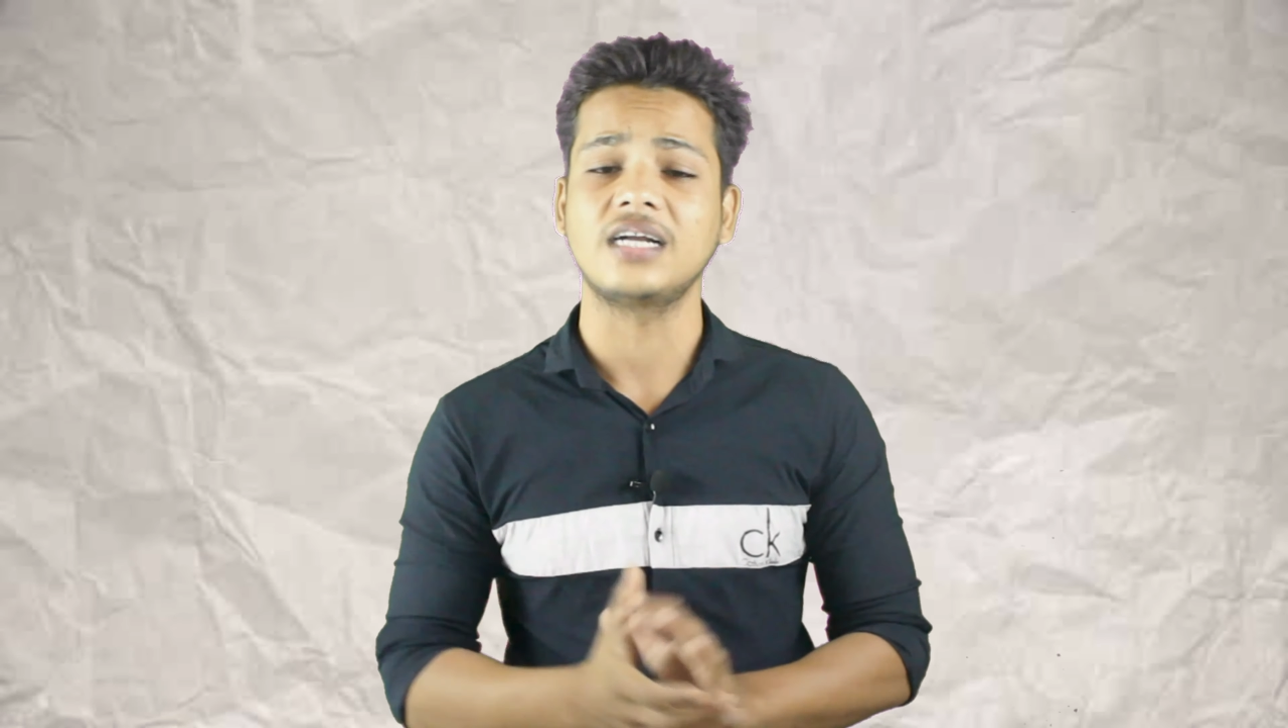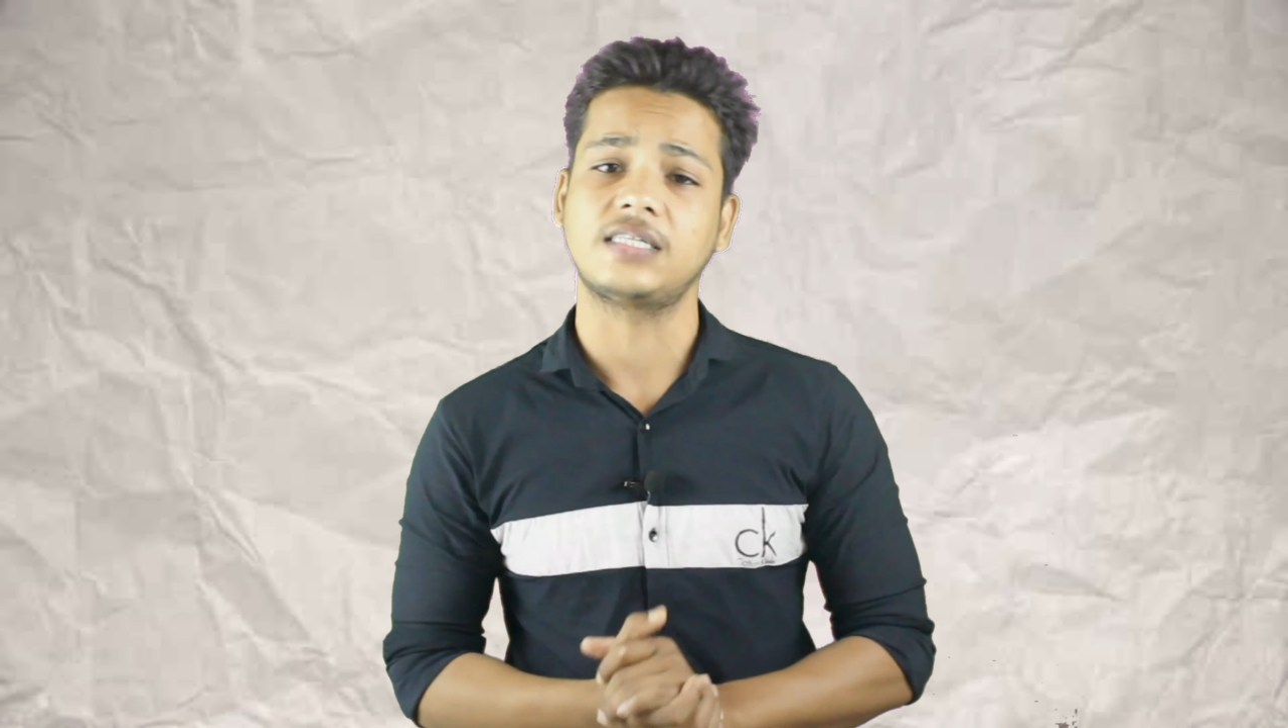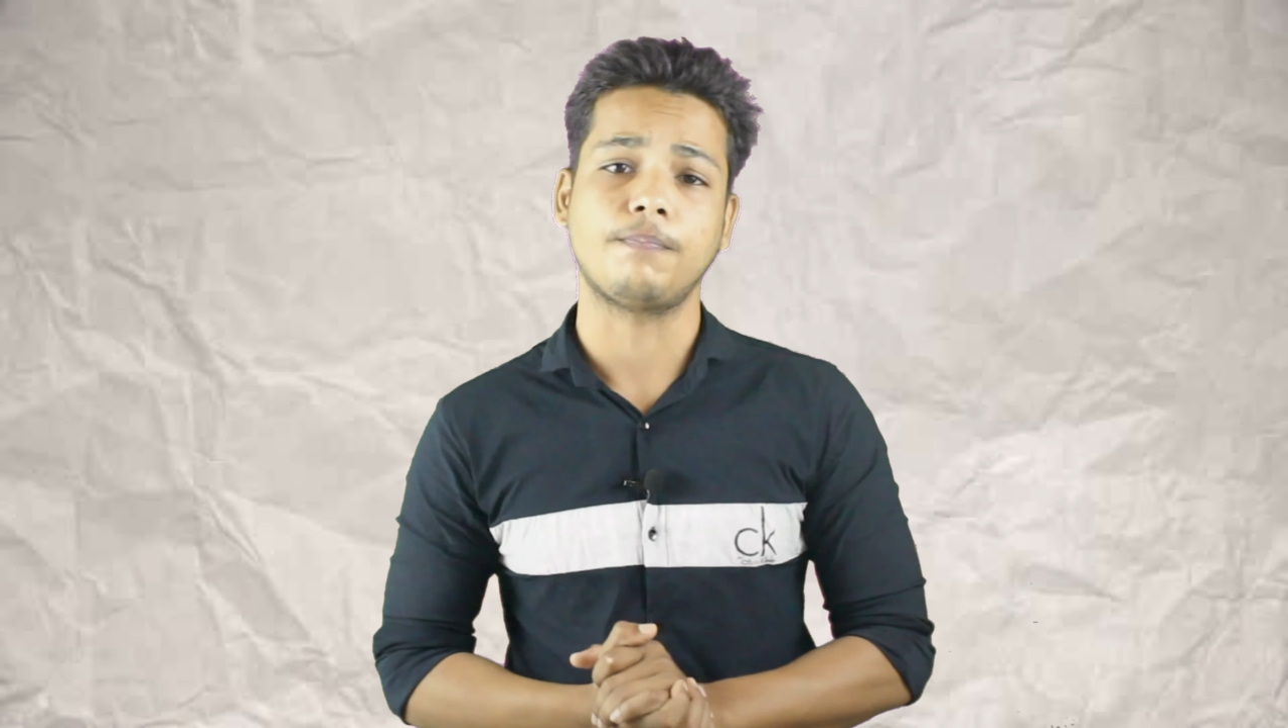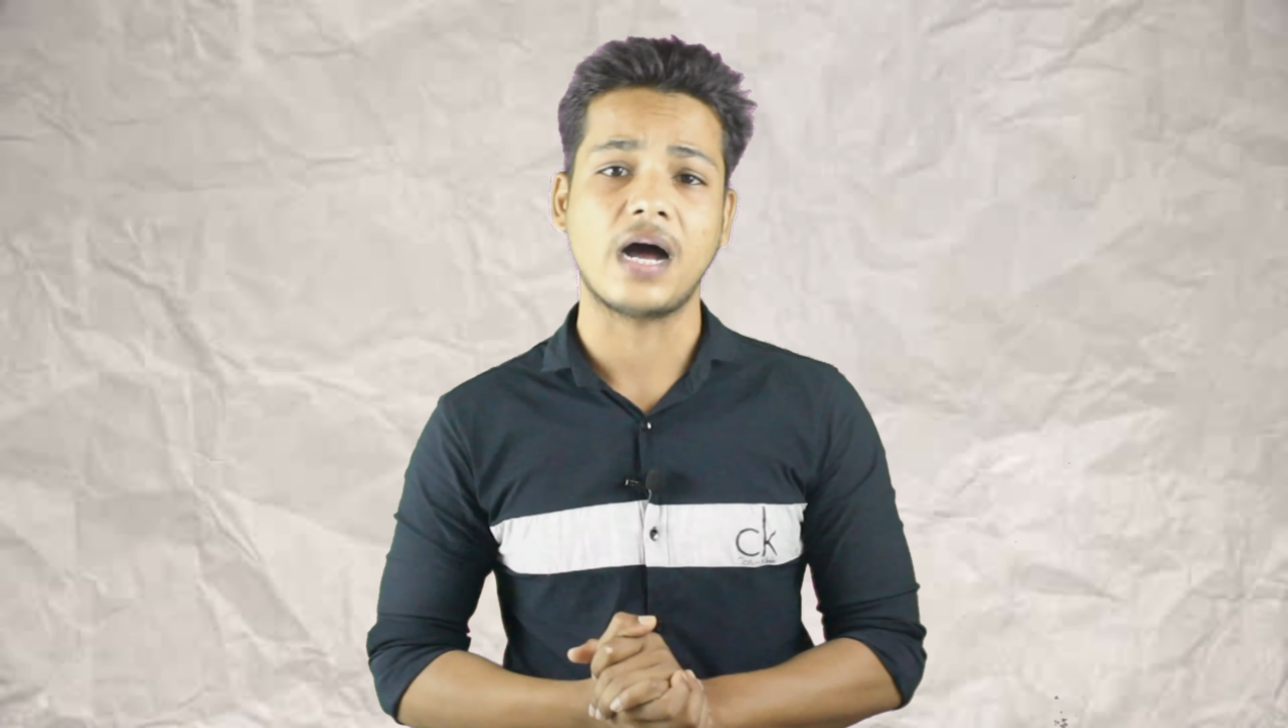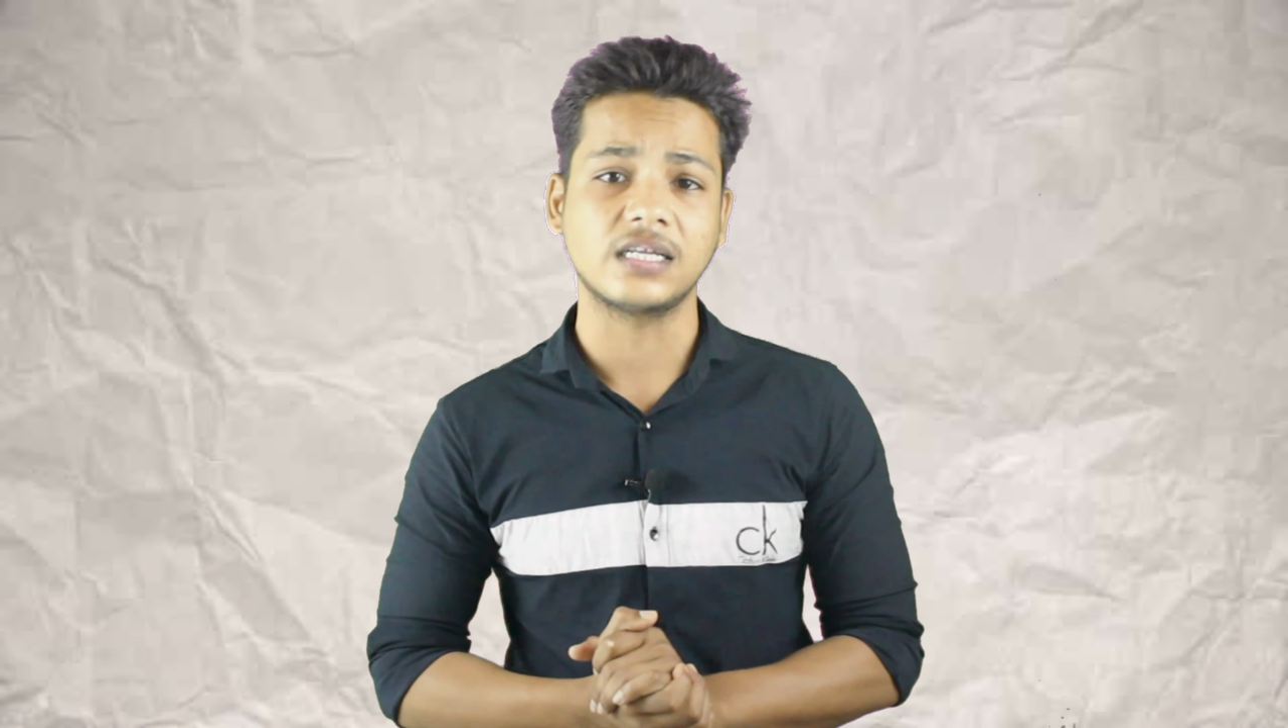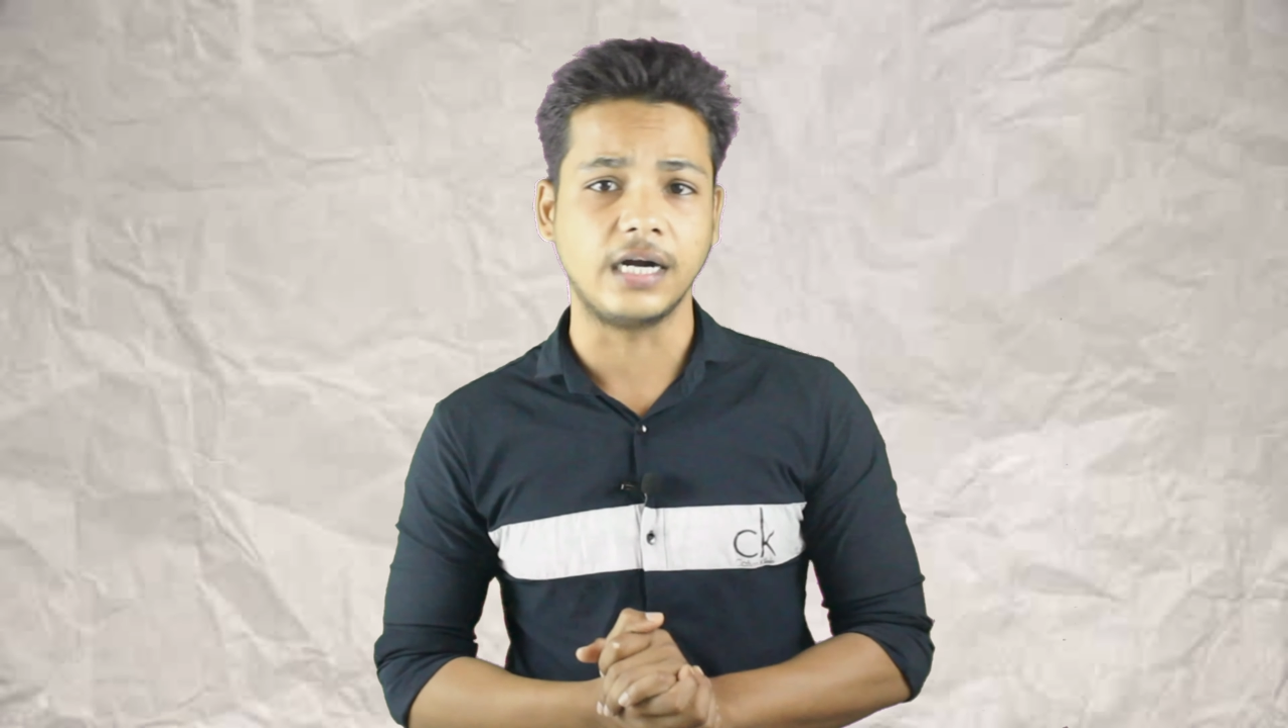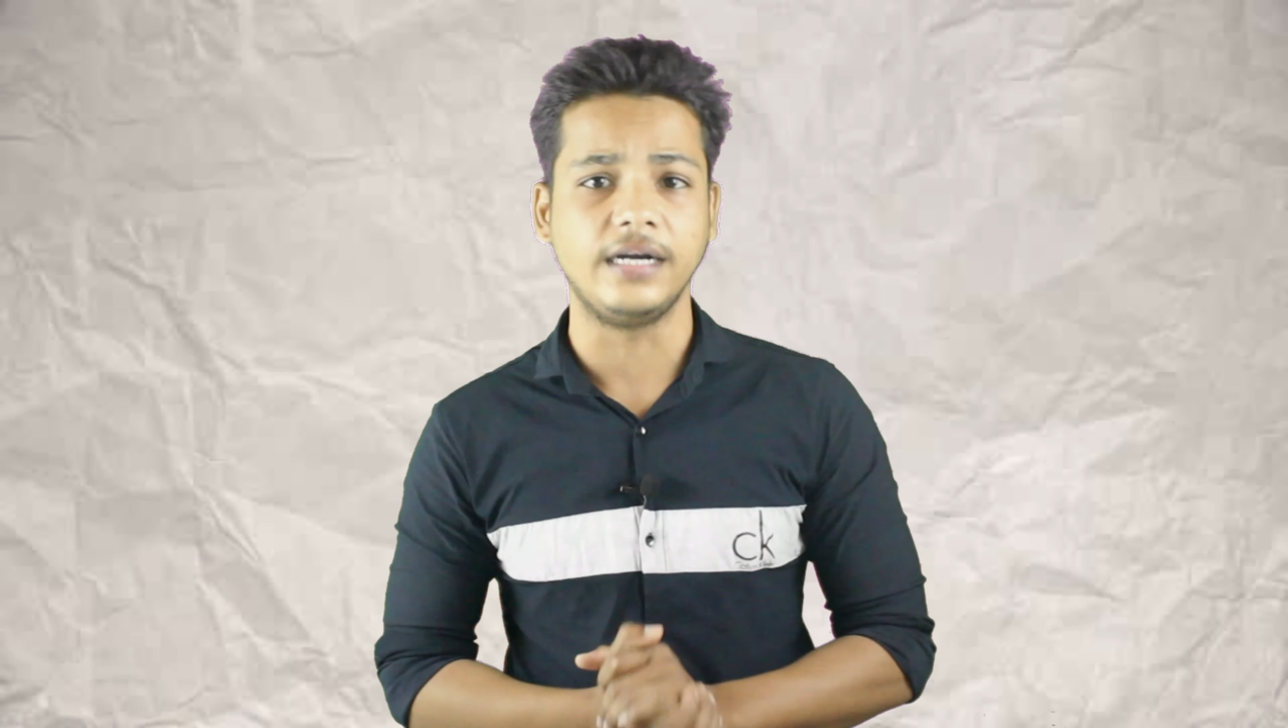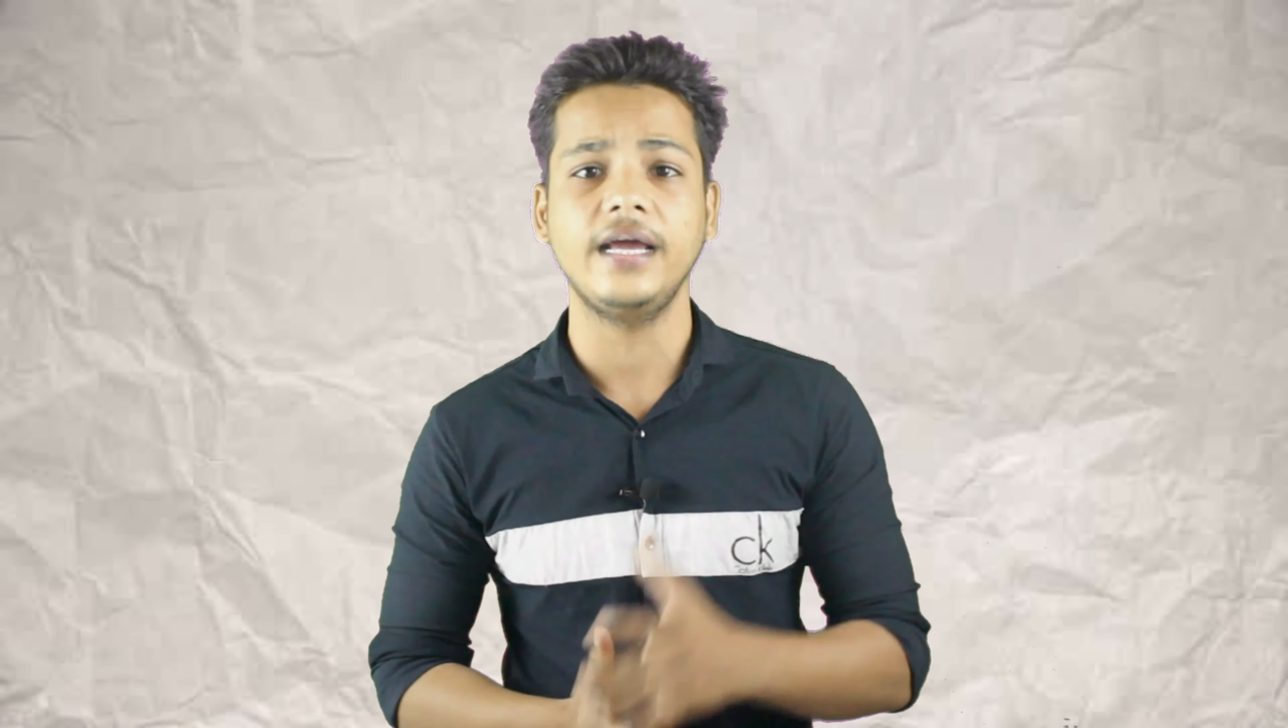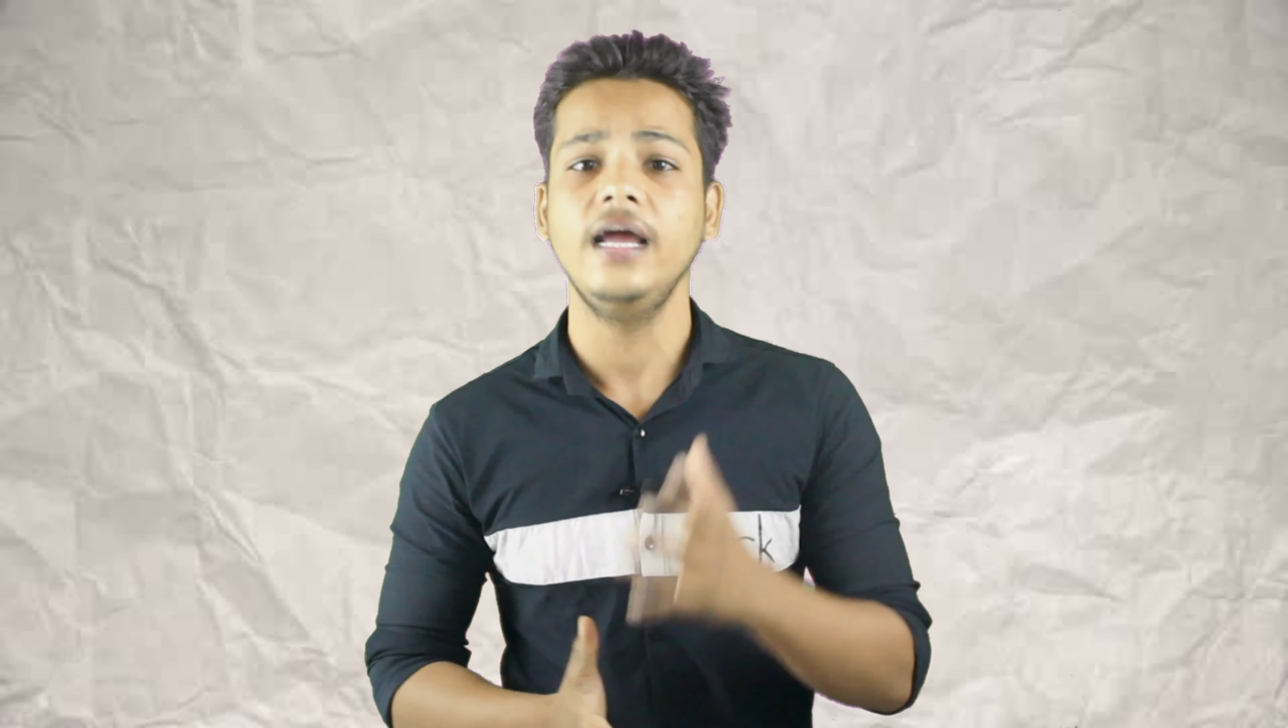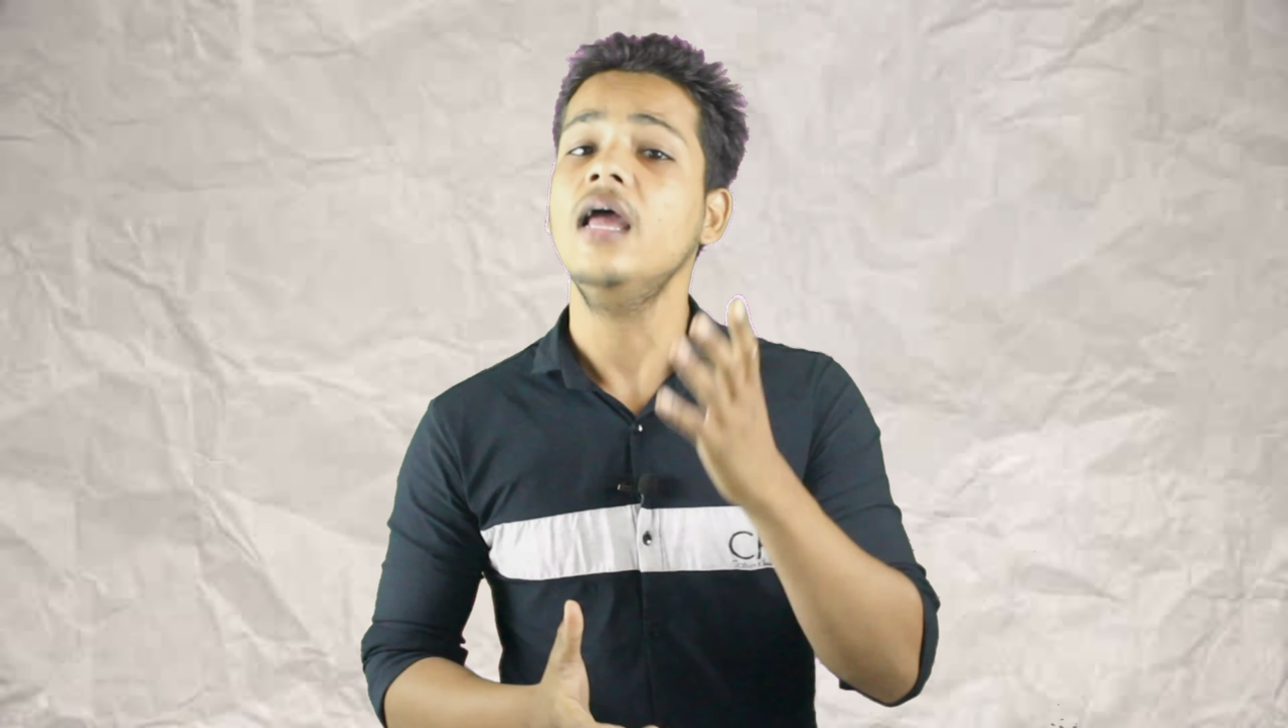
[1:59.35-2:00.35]
चार से पाँच
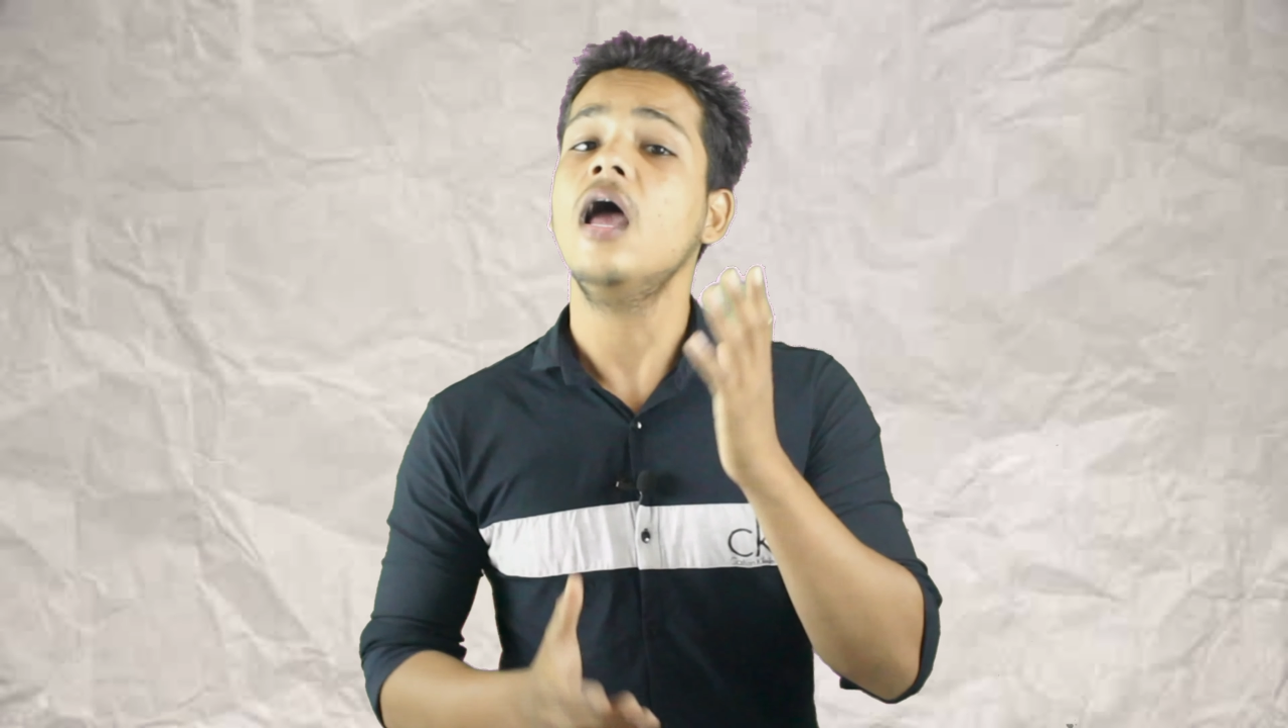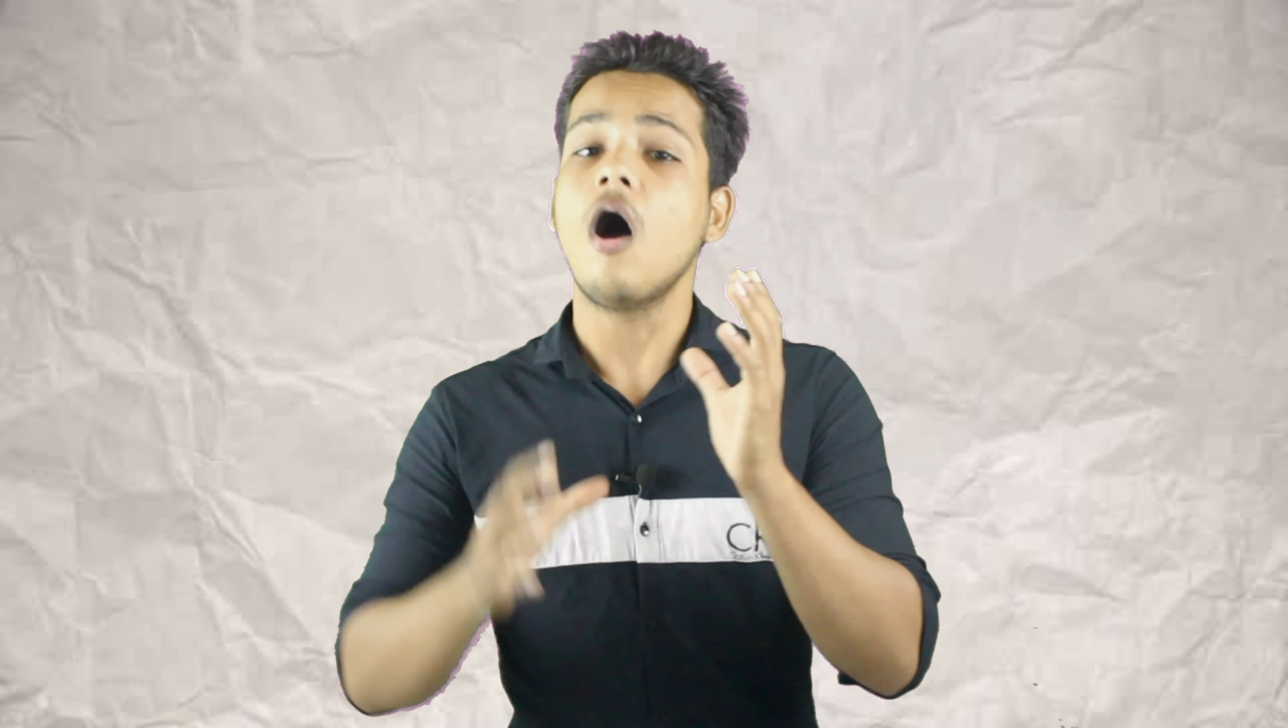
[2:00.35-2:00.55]
घंटे